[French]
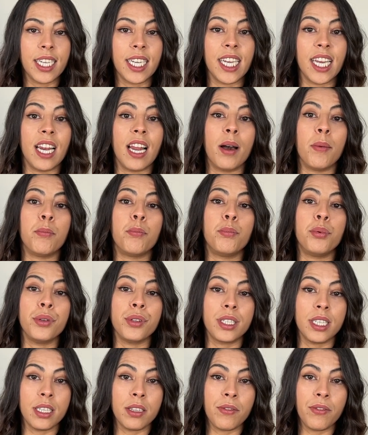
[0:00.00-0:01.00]
qui est la
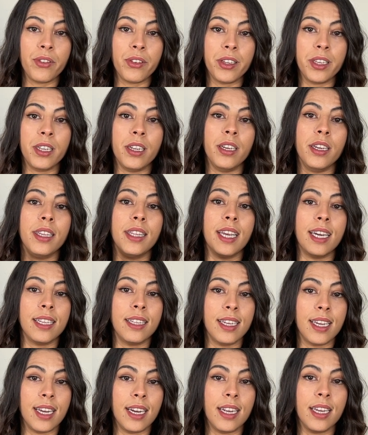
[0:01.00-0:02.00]
petite fille
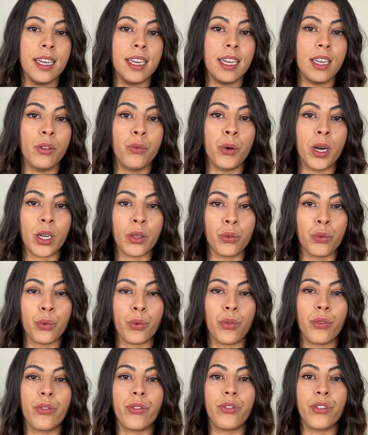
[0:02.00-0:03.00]
d'Adèle et Eduardo
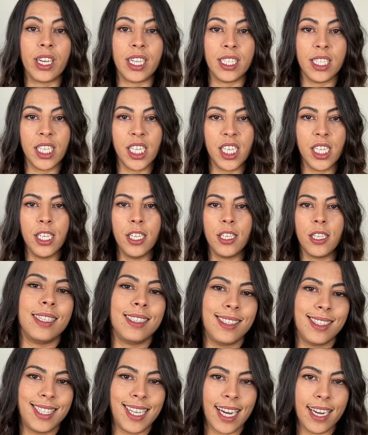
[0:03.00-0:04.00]
Fendi.
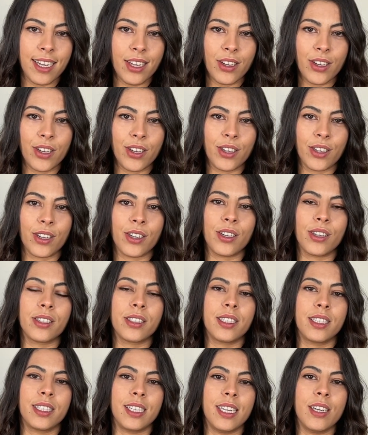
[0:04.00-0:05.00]
D'ailleurs,
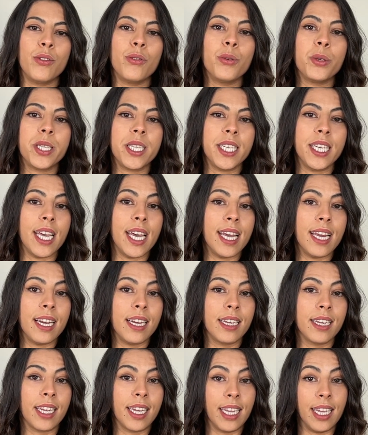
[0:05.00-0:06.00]
c'est aussi elle
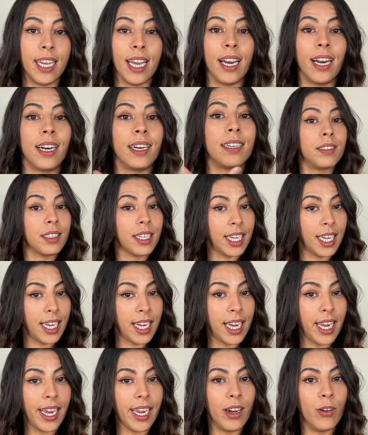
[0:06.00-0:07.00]
qui a
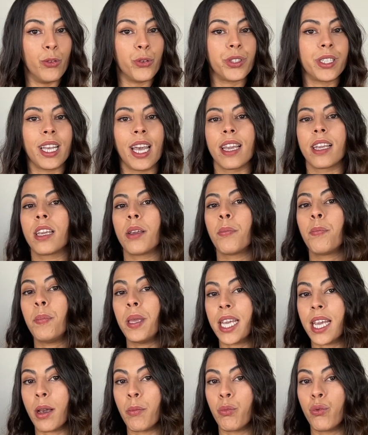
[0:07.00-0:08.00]
créé le sac
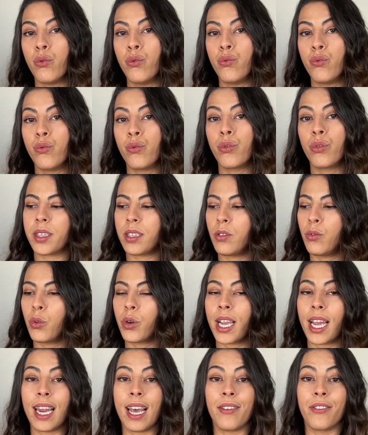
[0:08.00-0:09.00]
Picaboo.
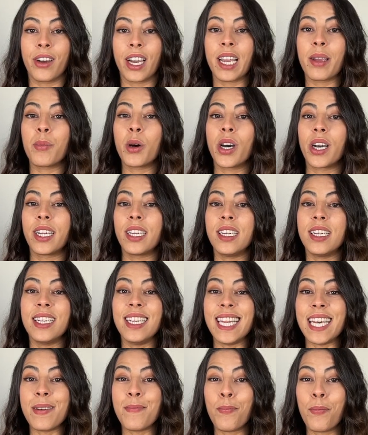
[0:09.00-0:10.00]
Donc elle a vraiment un
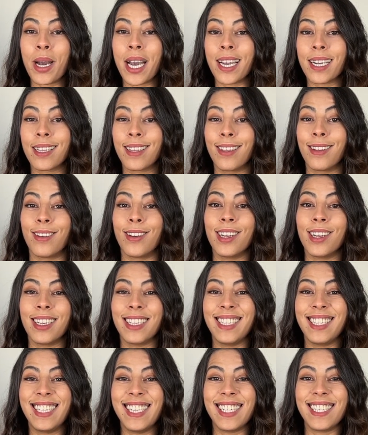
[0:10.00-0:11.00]
impact
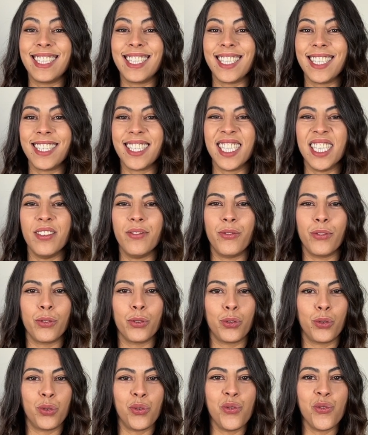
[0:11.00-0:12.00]
décisif
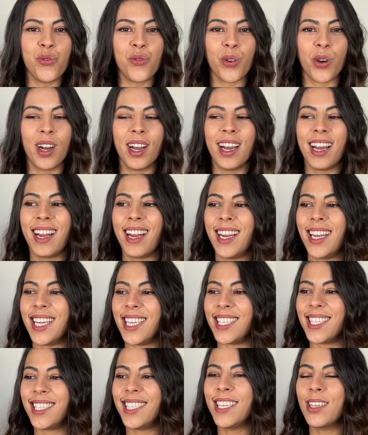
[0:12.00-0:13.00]
sur
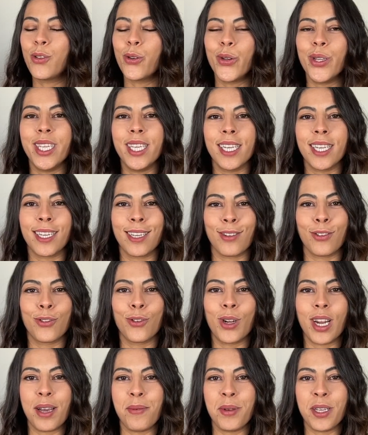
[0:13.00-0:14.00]
les iconiques de
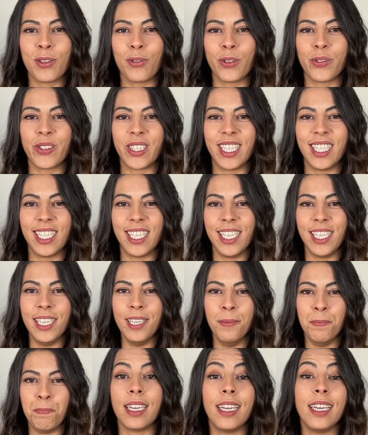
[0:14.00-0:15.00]
la maison Fendi.
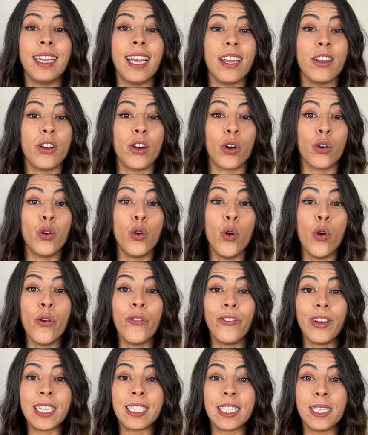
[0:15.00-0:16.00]
Et d'ailleurs, le
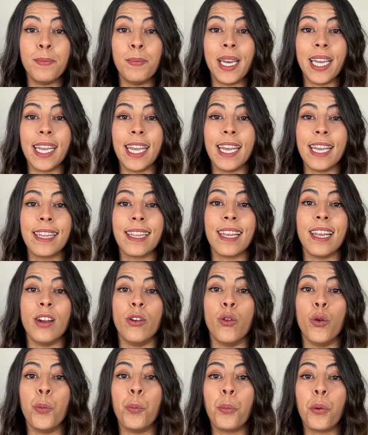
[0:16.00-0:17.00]
Fendi Baguette est
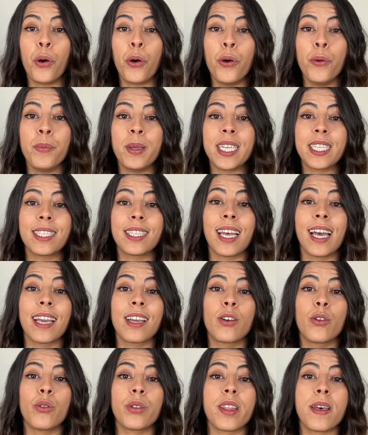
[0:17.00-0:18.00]
le premier sac
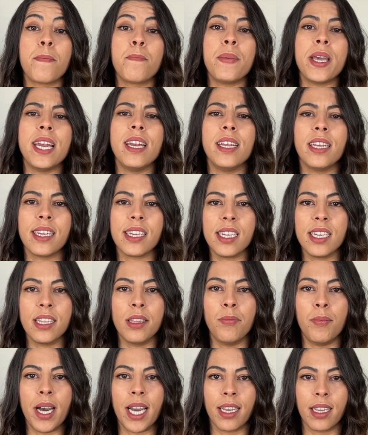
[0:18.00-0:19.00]
qu'on appelle It
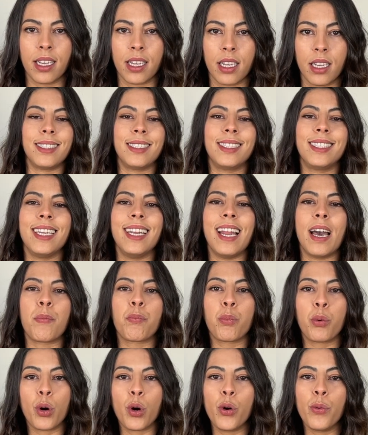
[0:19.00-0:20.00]
Bag. C'est la
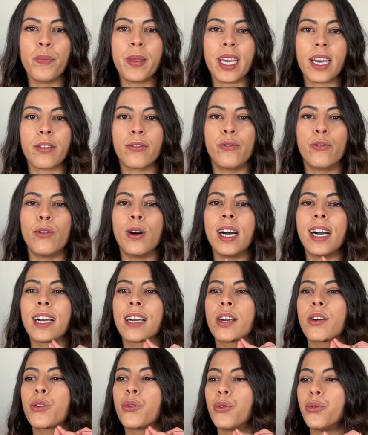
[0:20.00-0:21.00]
première fois
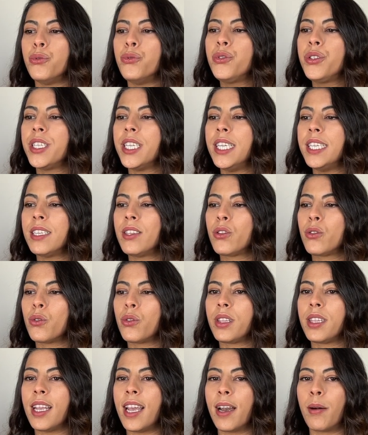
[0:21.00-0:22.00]
qu'on utilise ce
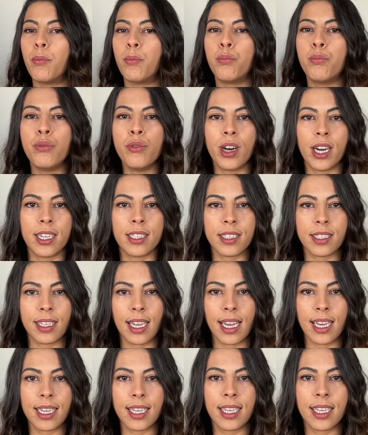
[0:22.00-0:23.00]
terme pour un
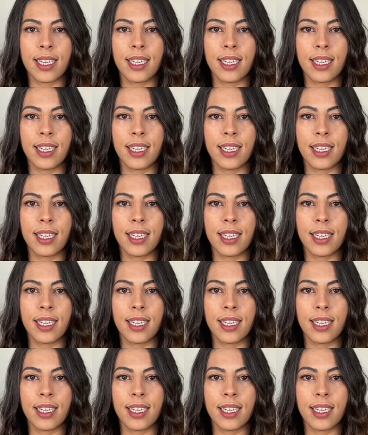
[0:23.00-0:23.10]
sac.